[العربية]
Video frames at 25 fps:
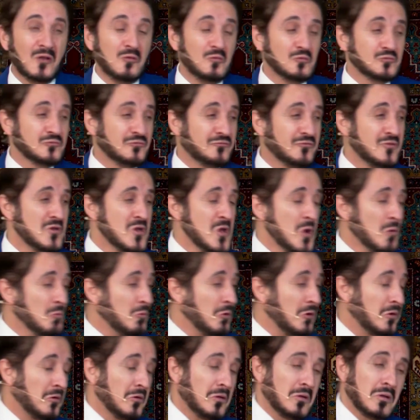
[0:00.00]
على اللطف
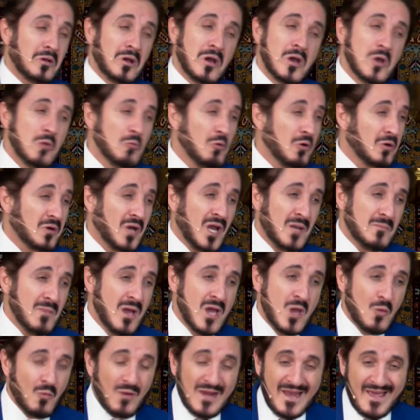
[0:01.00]
والرقة والرحمة
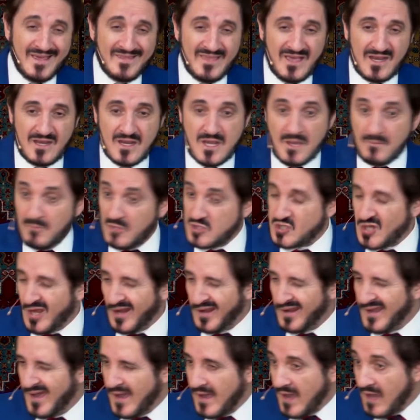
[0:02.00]
والحنان ما شاء
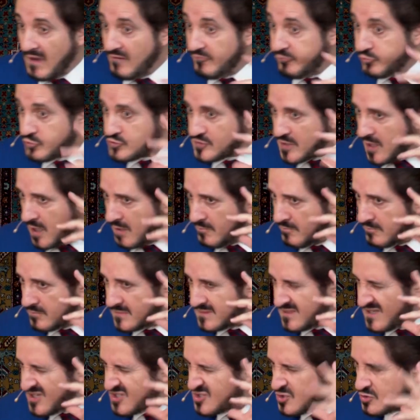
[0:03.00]
الله على الفصام
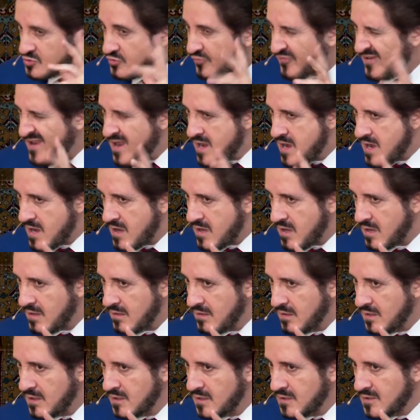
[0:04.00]
الشيزوفرينيك
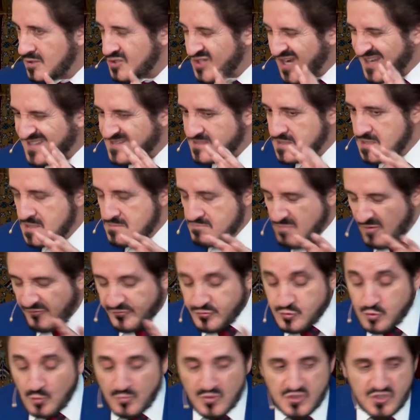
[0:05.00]
شخص
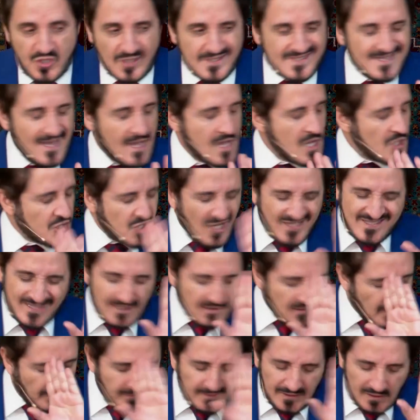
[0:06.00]
مفصوم الشخصية شخص
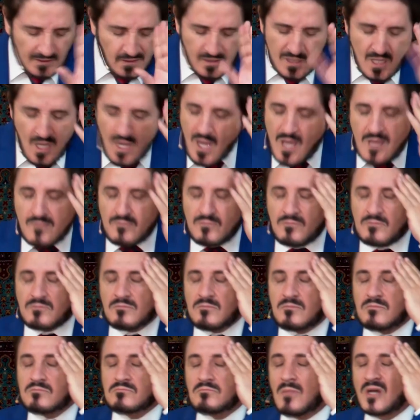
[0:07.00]
غير طبيعي
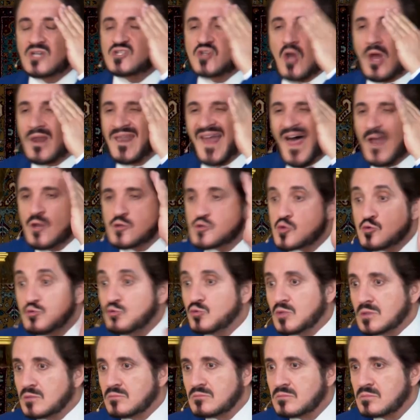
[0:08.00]
ما شاء الله على
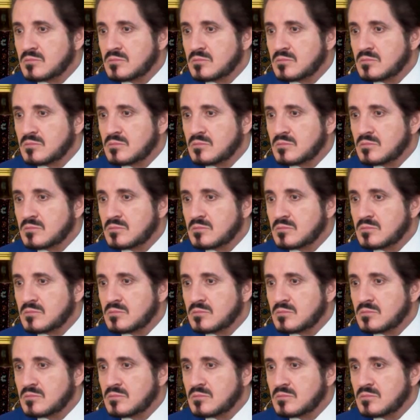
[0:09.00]
الجنون